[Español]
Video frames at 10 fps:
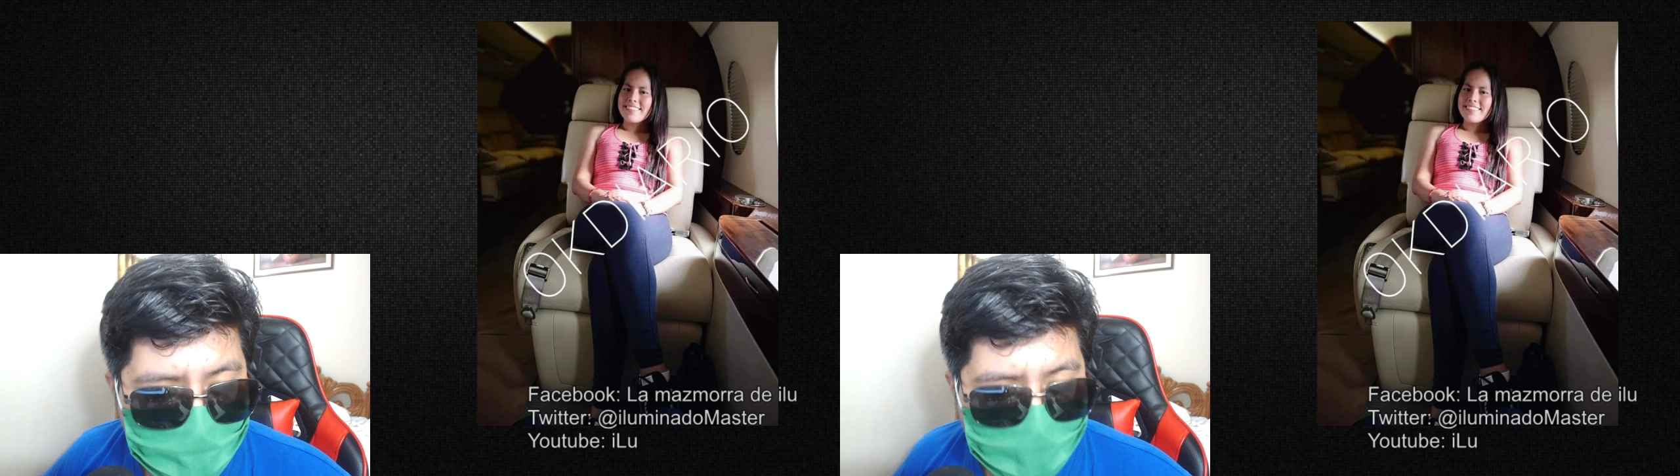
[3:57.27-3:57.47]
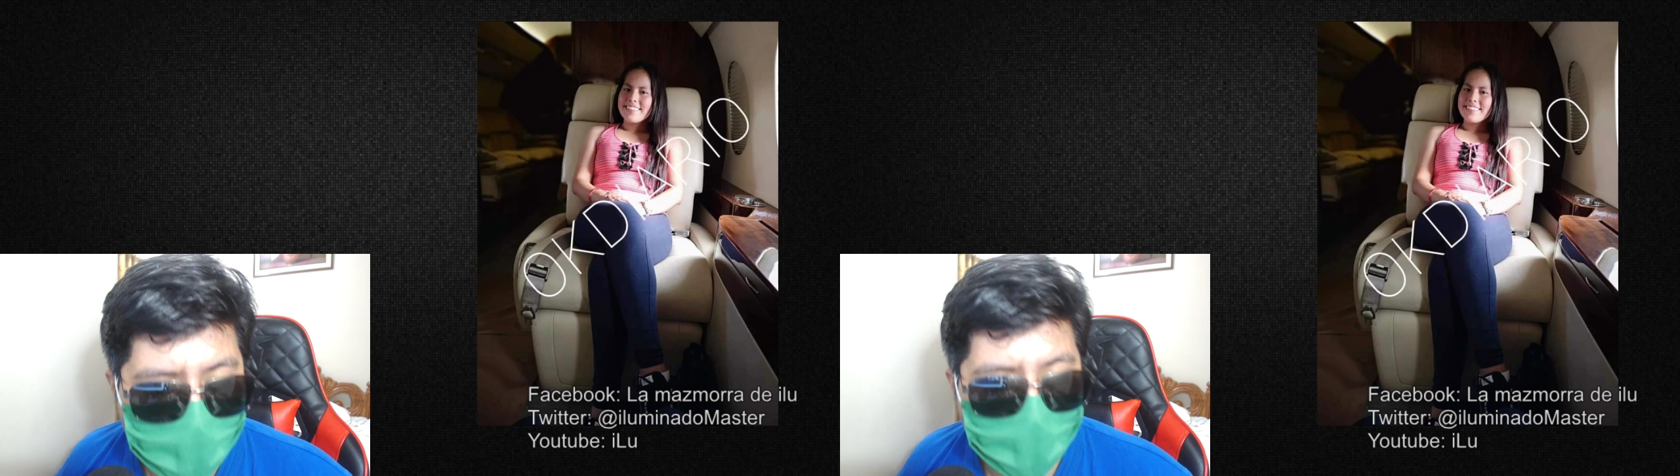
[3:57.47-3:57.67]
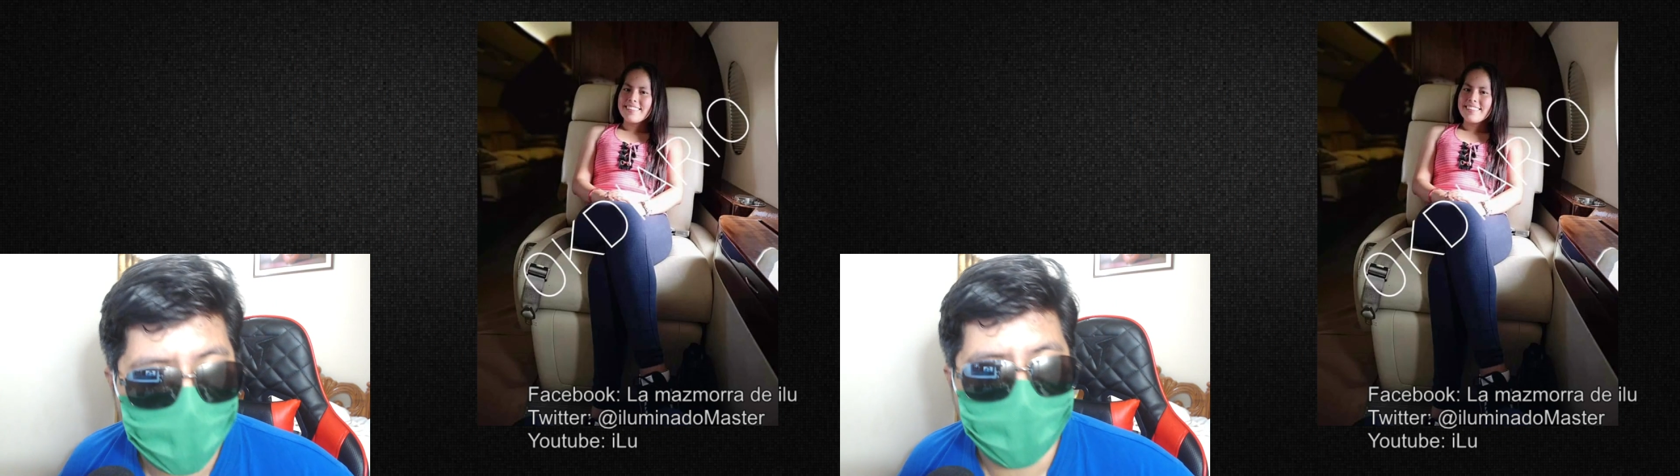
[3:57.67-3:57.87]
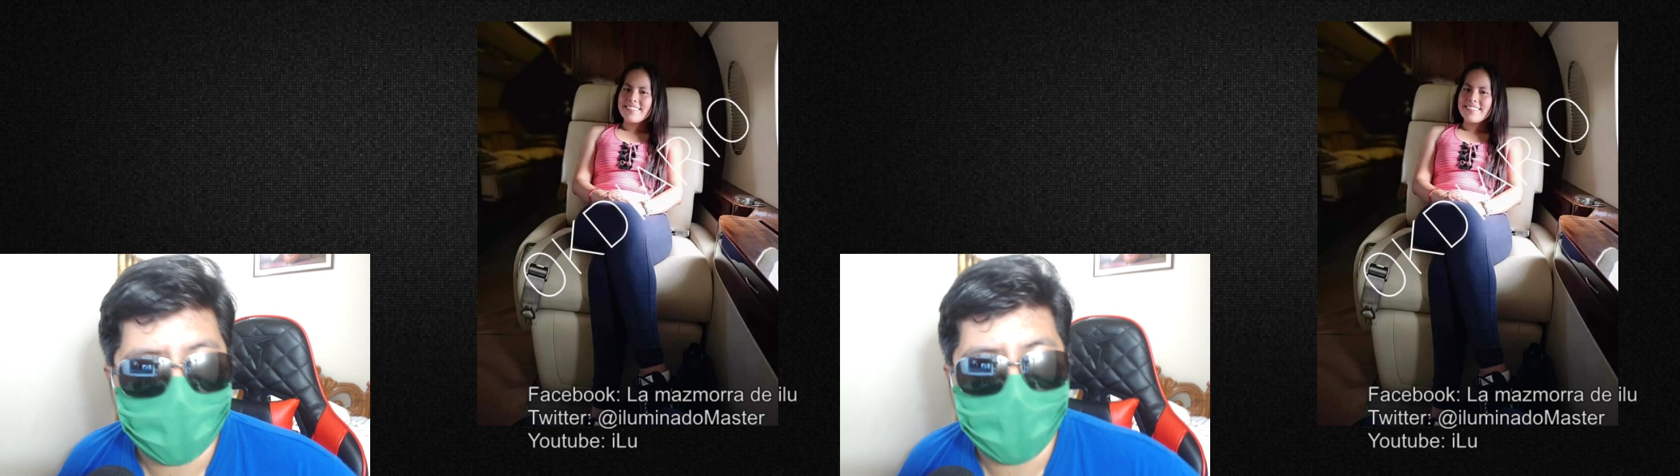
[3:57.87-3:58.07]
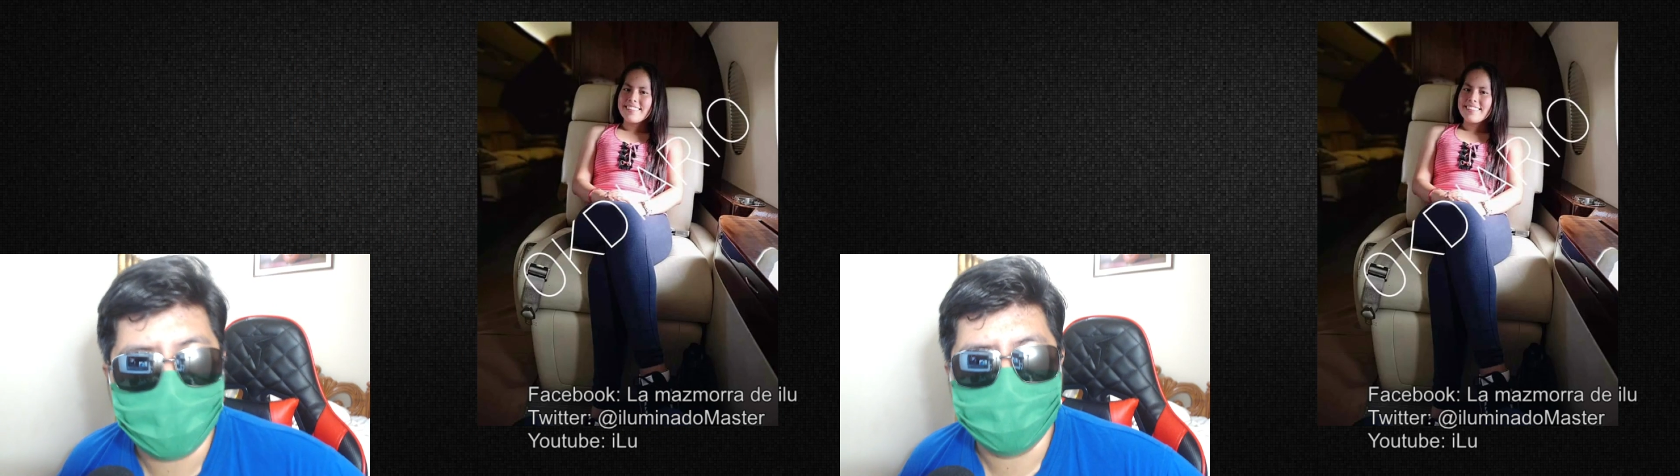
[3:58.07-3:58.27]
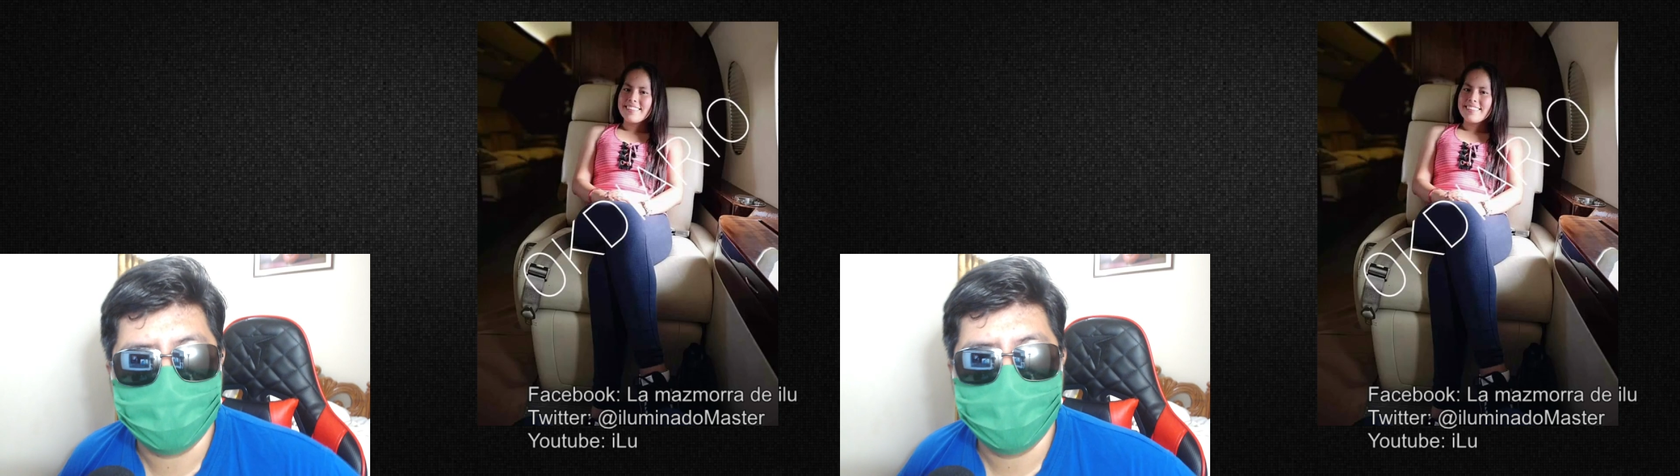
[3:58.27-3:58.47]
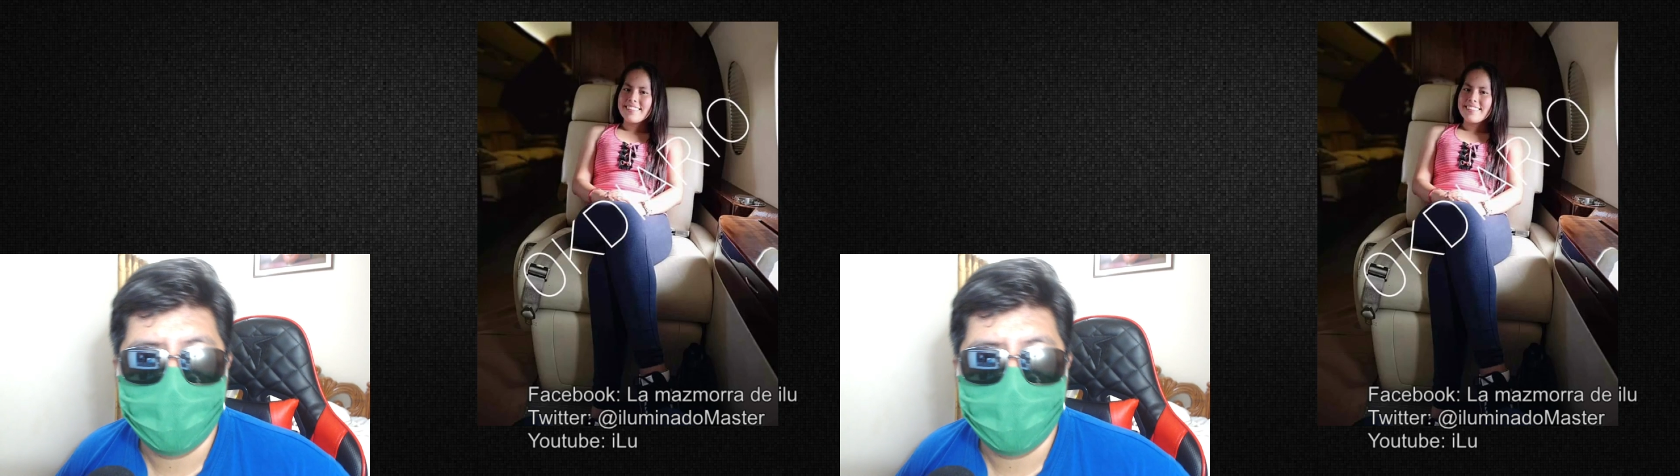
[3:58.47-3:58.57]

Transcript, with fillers: que Evo Morales